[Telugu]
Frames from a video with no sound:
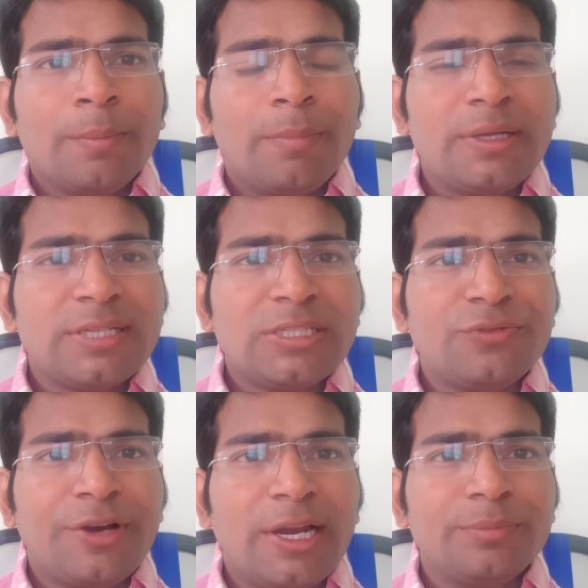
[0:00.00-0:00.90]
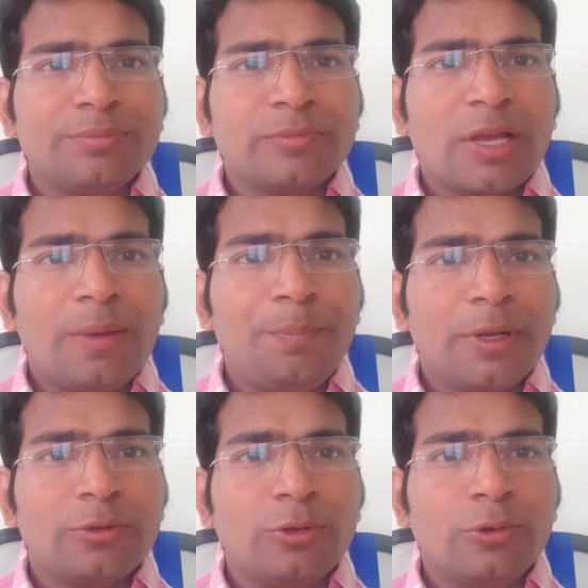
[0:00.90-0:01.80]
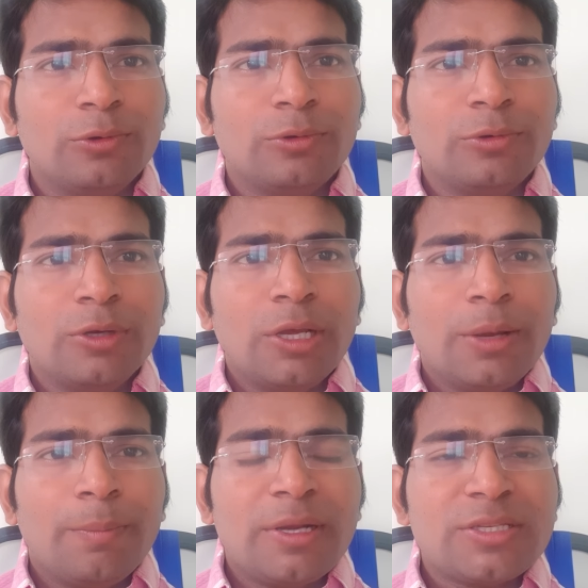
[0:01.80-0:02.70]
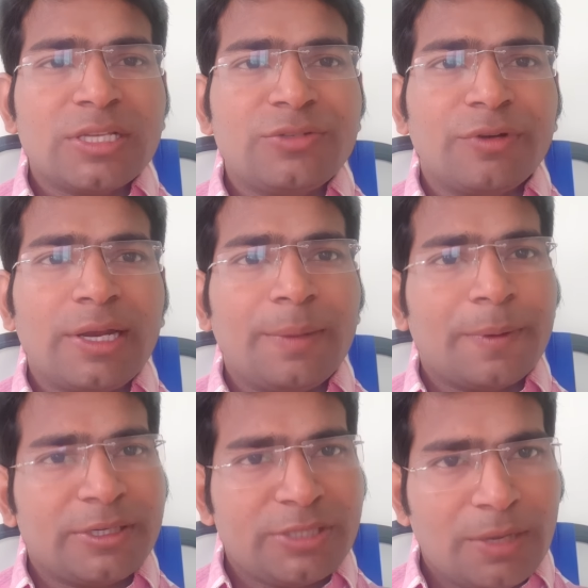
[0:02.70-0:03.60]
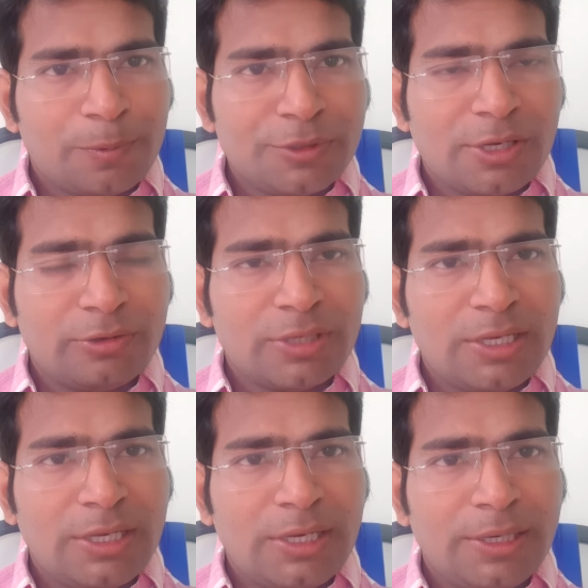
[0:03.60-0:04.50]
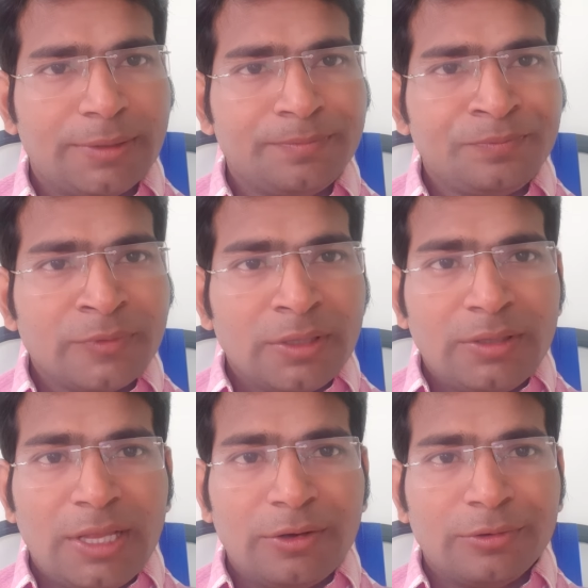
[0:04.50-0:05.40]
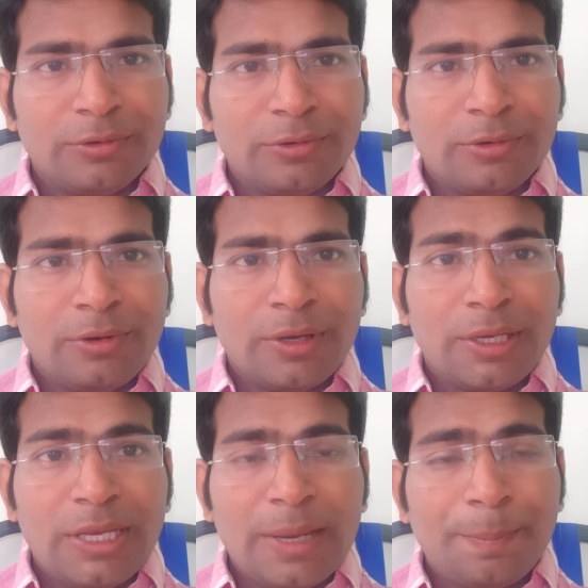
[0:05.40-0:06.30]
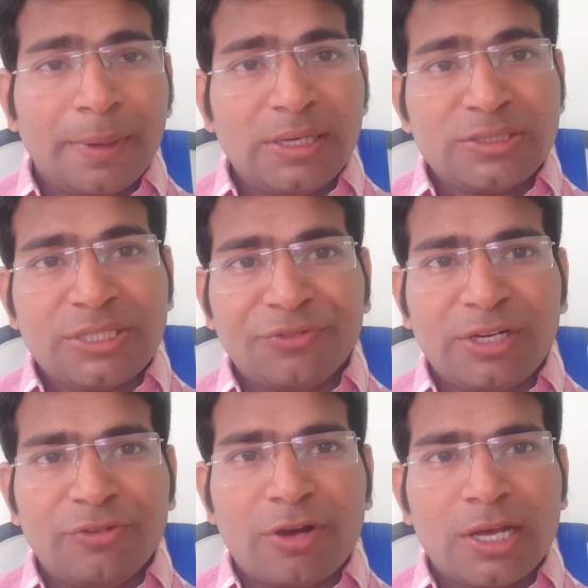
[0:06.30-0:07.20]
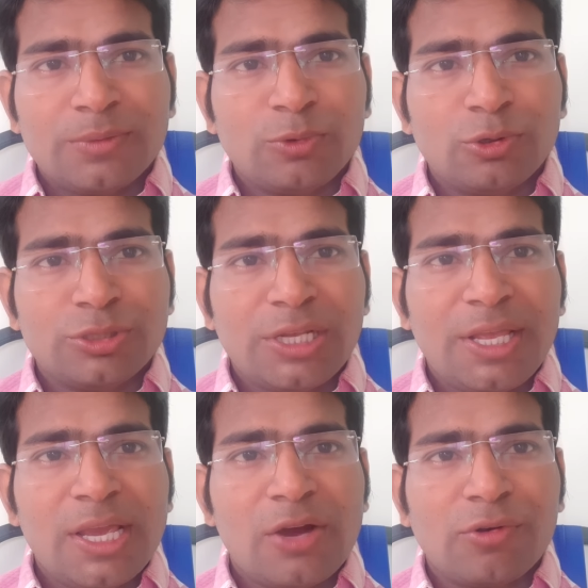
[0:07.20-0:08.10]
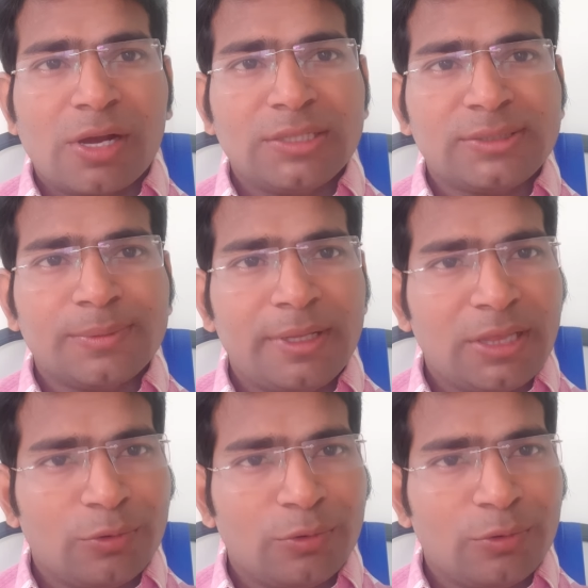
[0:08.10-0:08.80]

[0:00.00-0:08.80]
మరి సచివాలయం అభ్యర్థులు మరి సచివాలయ పరీక్షలు ఎప్పుడు జరుగుతాయి నేను ఏప్రిల్ చివరి వారంలో జరిగే అవకాశం అయితే